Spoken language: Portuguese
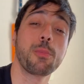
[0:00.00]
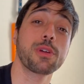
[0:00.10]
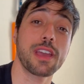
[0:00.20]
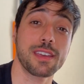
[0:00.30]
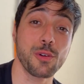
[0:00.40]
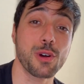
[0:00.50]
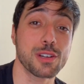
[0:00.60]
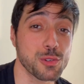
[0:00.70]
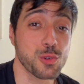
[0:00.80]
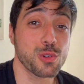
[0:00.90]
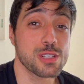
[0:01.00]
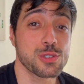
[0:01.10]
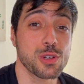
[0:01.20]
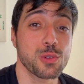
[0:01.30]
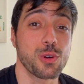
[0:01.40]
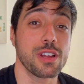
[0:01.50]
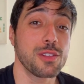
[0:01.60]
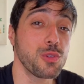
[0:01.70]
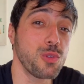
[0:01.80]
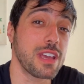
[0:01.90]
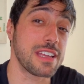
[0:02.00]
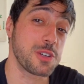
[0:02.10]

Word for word: Porque aqui é o canal do colecionador e tudo que é